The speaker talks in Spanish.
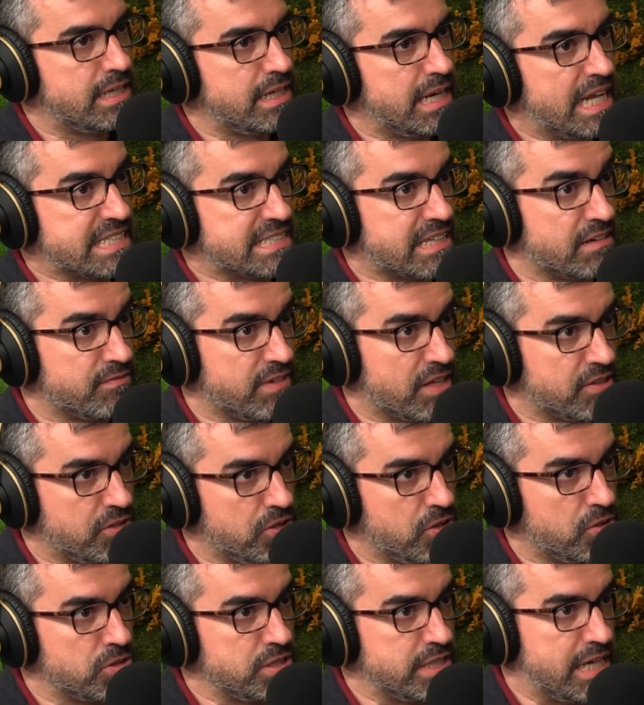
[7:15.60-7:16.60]
la
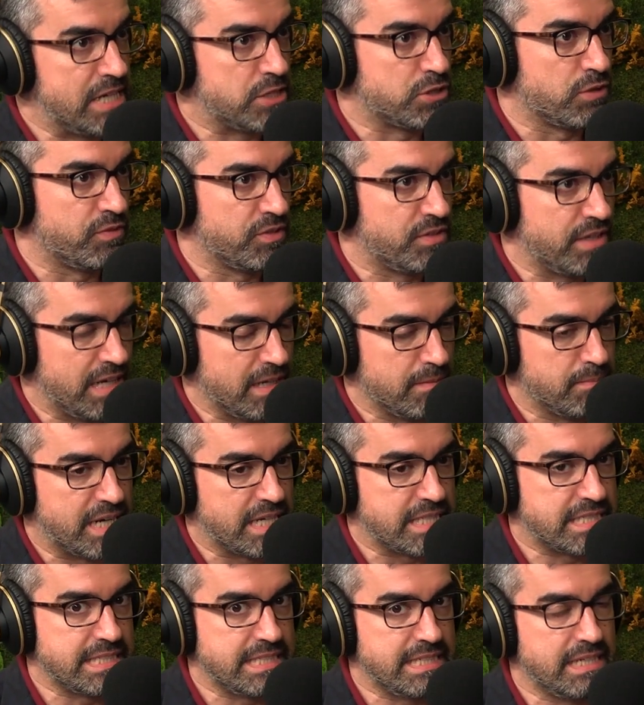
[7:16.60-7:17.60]
estanflación, ya es oficial en
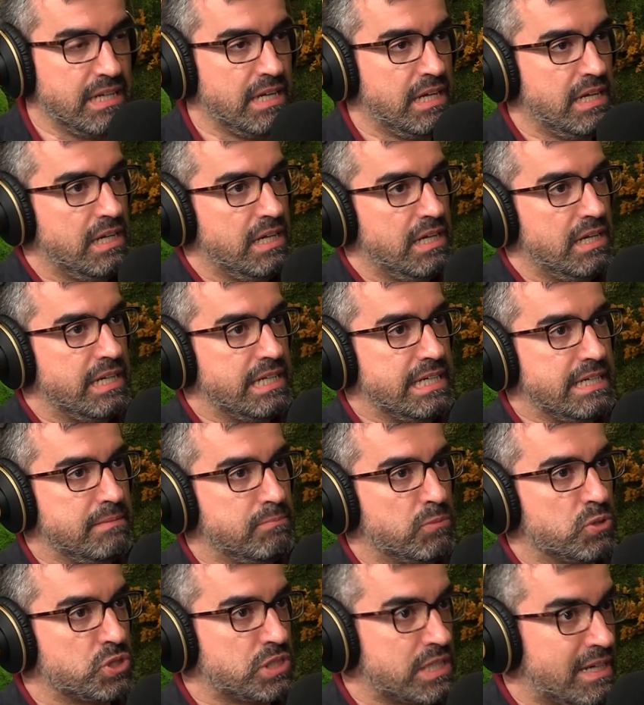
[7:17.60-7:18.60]
Brasil, y
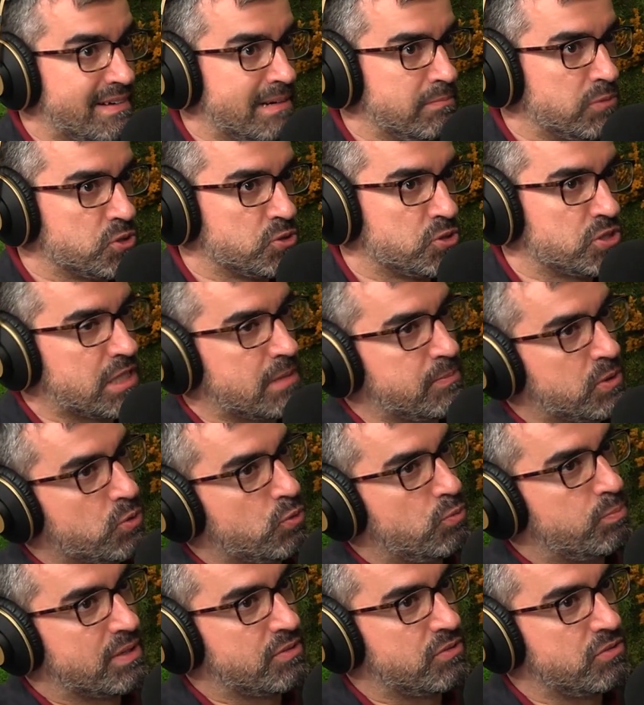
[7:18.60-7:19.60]
mostrábamos nuestra
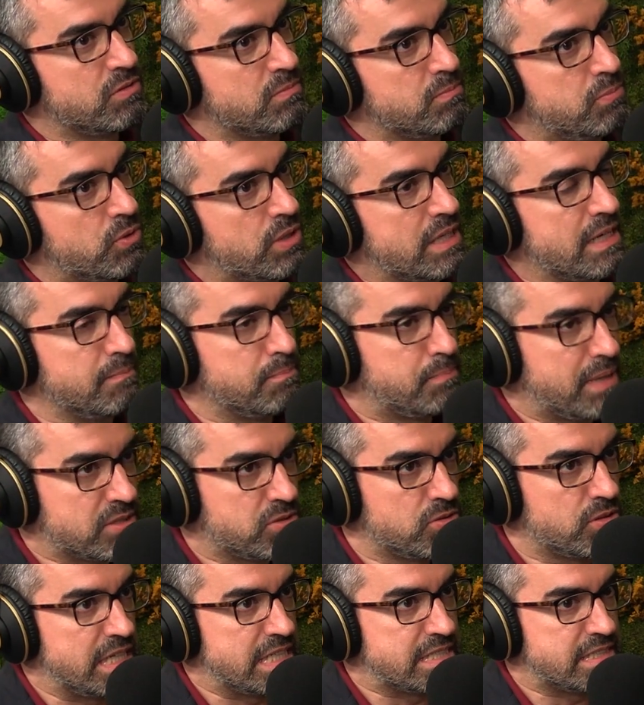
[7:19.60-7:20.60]
preocupación por el
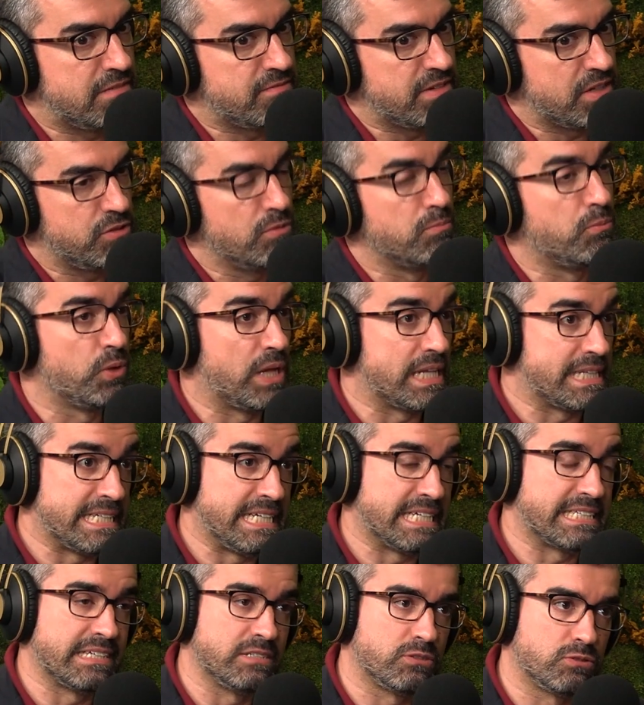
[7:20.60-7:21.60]
impacto que la estanflación pueda
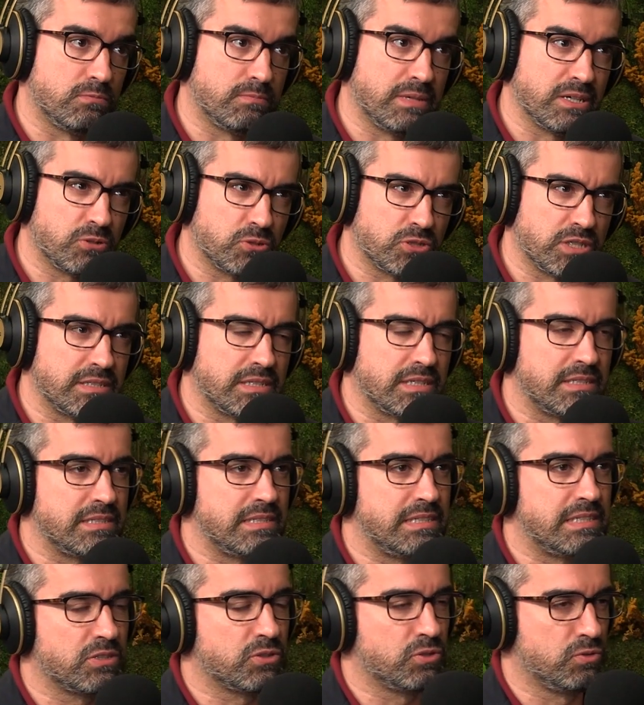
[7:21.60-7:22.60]
tener tanto en Banco
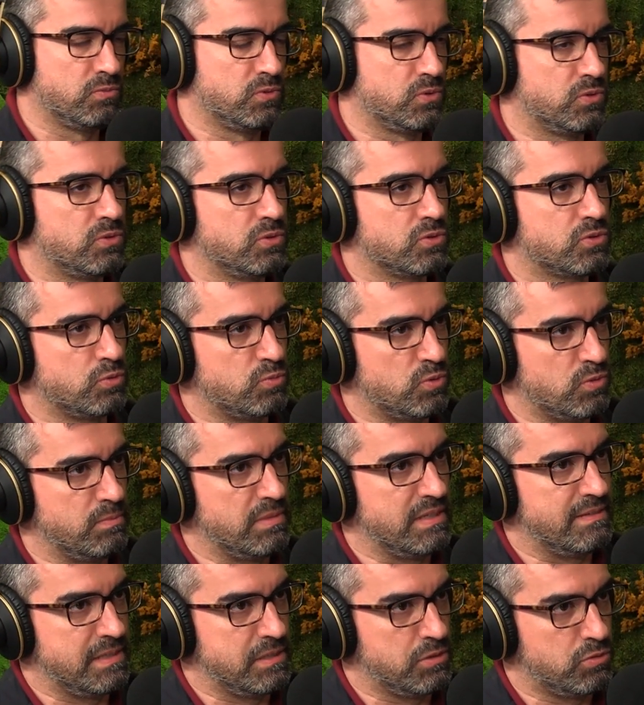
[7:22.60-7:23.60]
Santander como, en
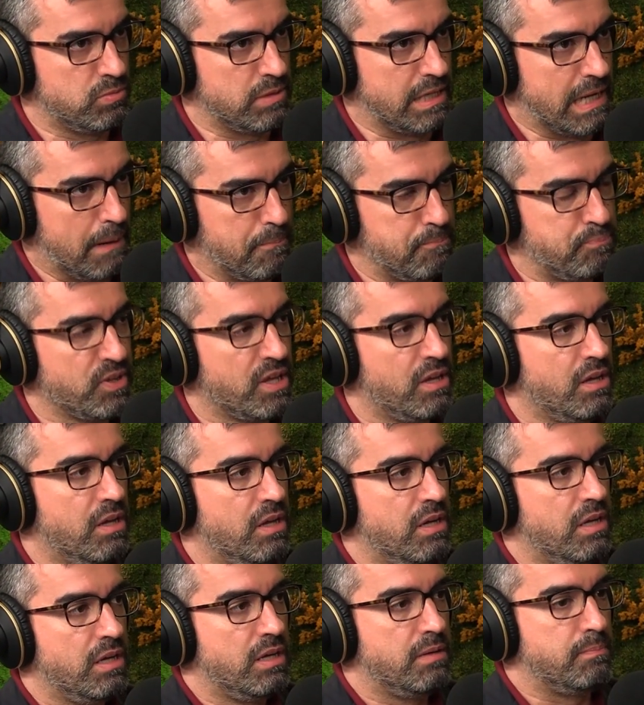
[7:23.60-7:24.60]
BBVA.
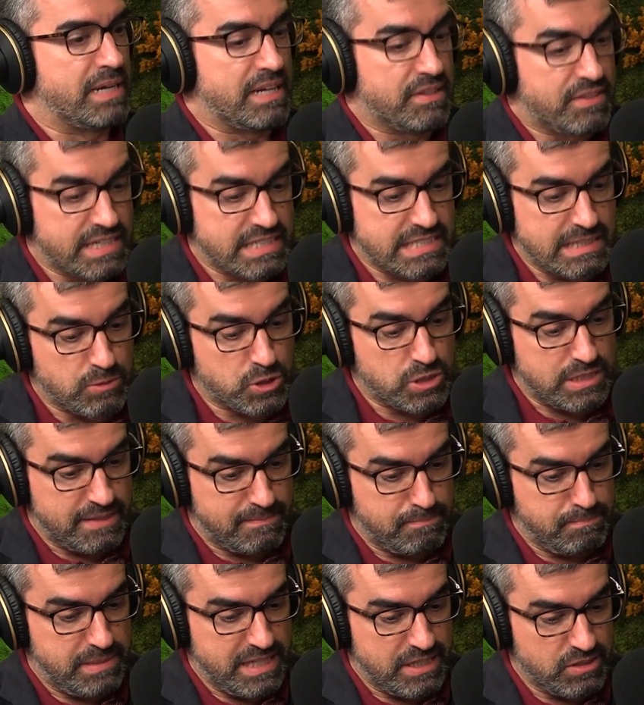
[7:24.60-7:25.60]
Parece que estamos
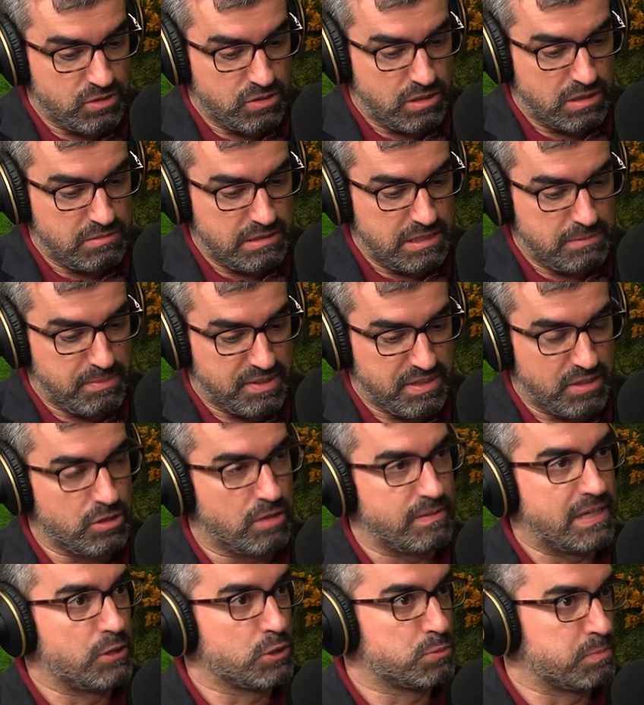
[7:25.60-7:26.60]
viendo, empezando a
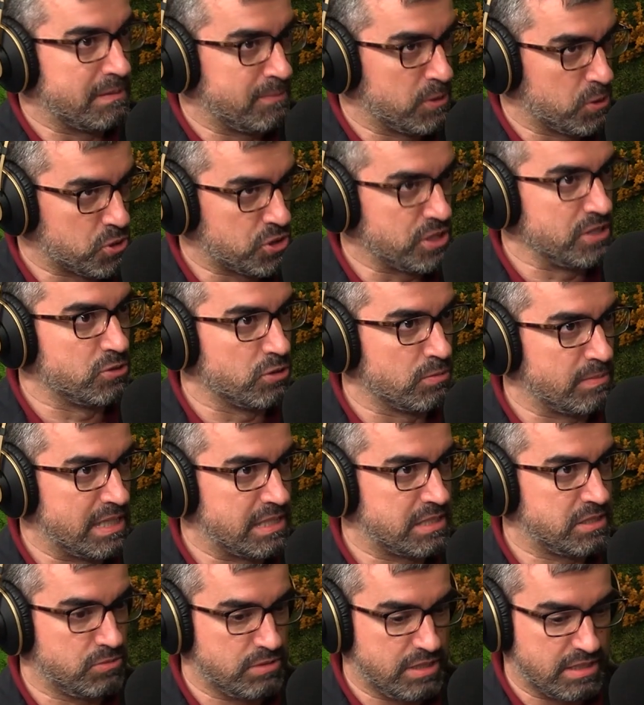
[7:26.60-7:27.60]
ver los primeros
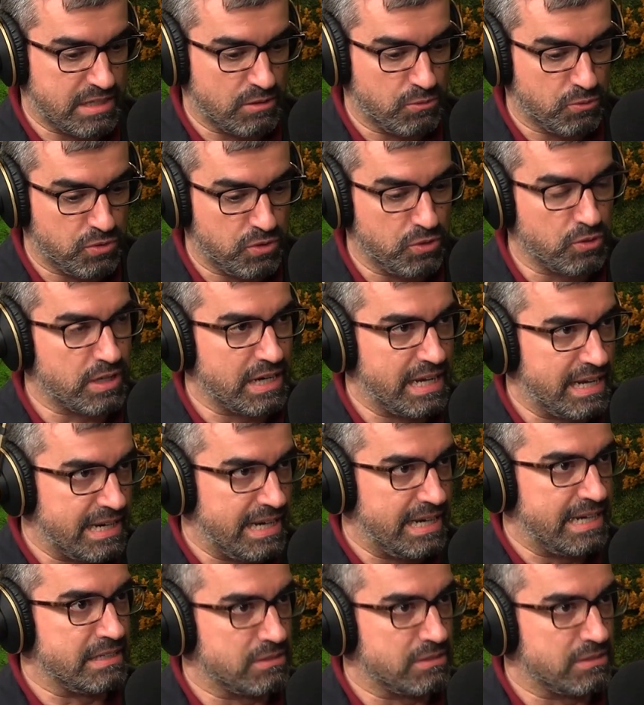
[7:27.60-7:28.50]
síntomas de una traducción clara en